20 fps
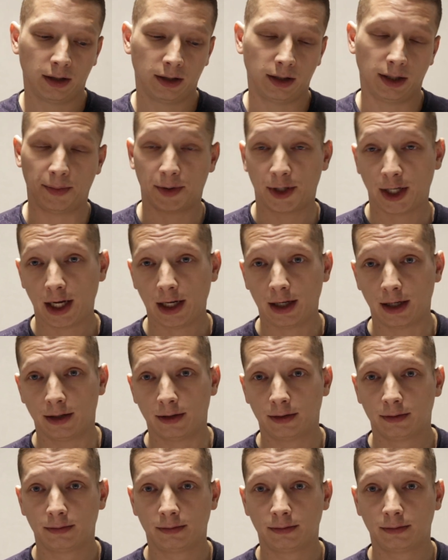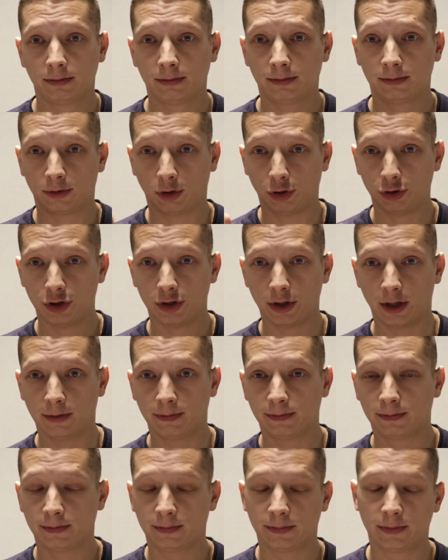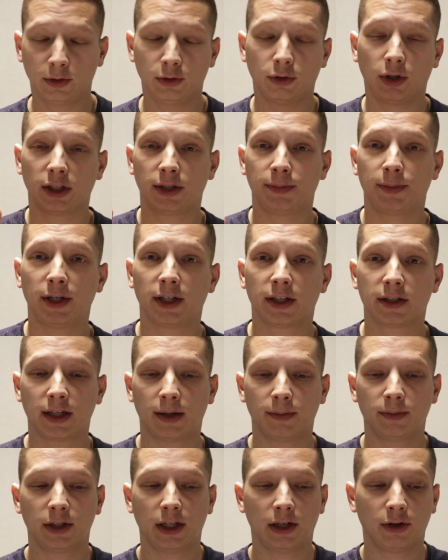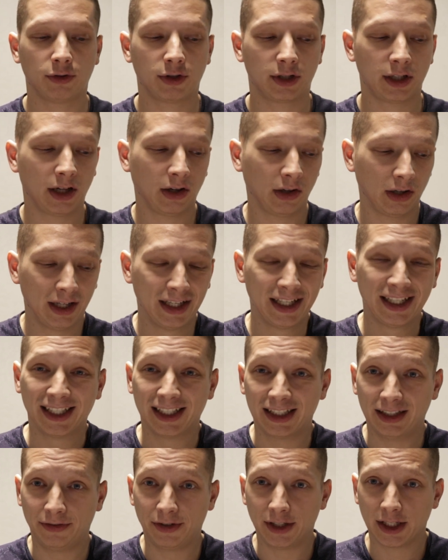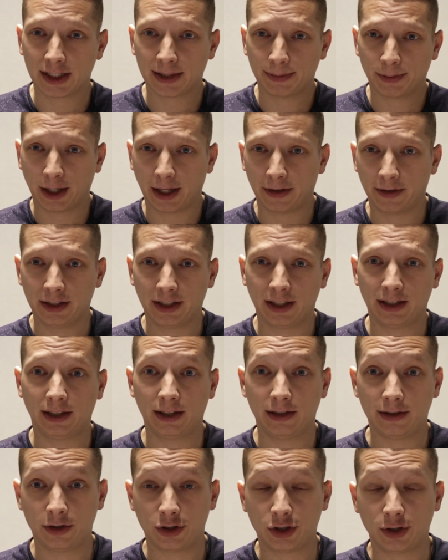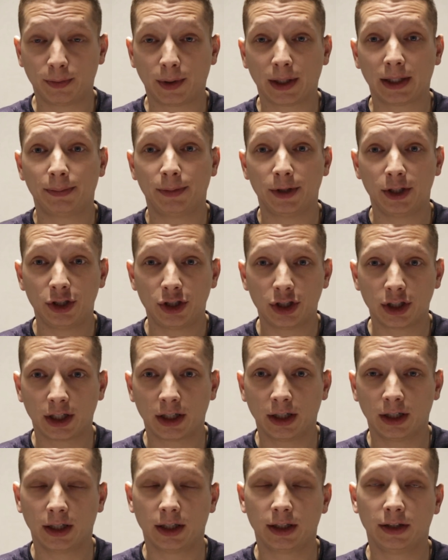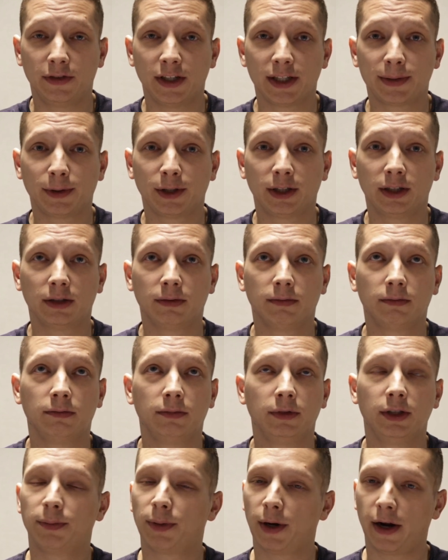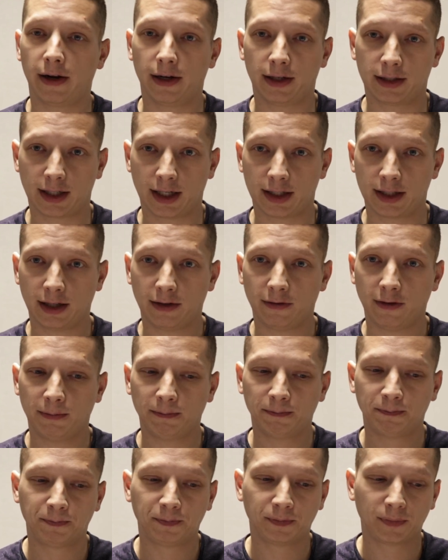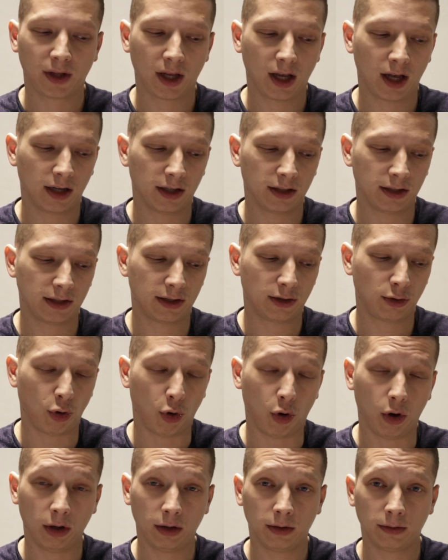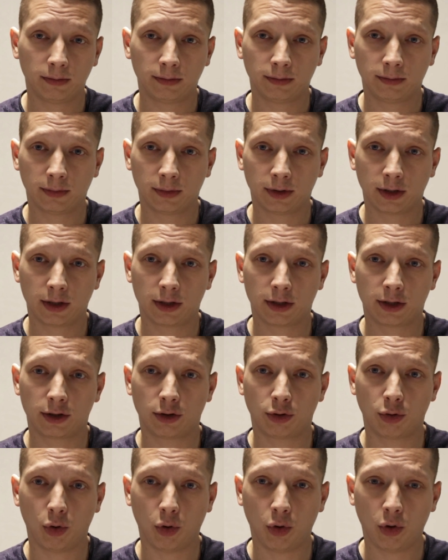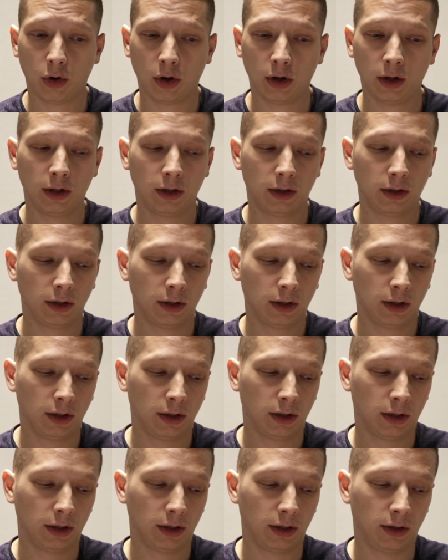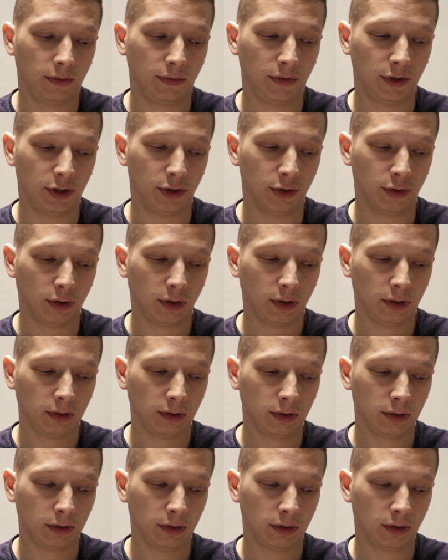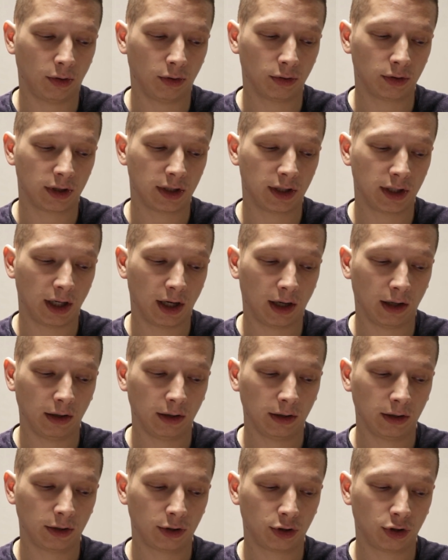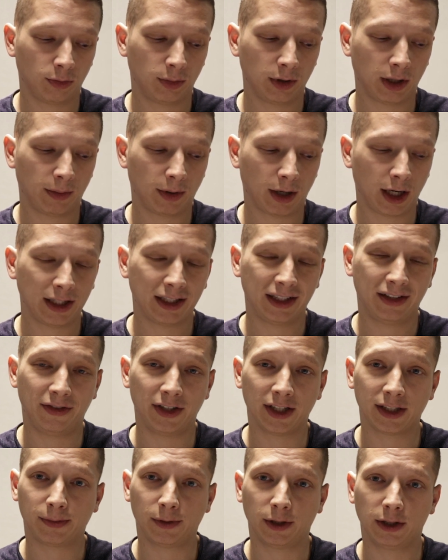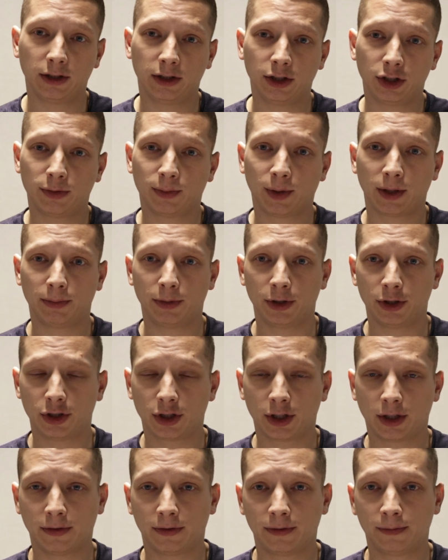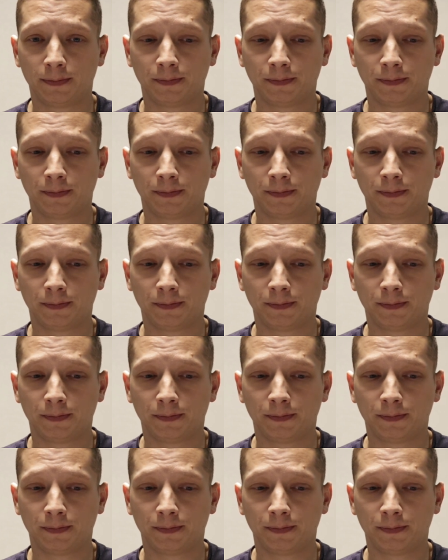Написали? Точно? Ну а теперь на самом деле он снял две с половиной 2500 подписчик, 2,5, э, неправильно сказал вам, сто сто видео он снял, чтобы набрать две с половиной тысячи подписчиков.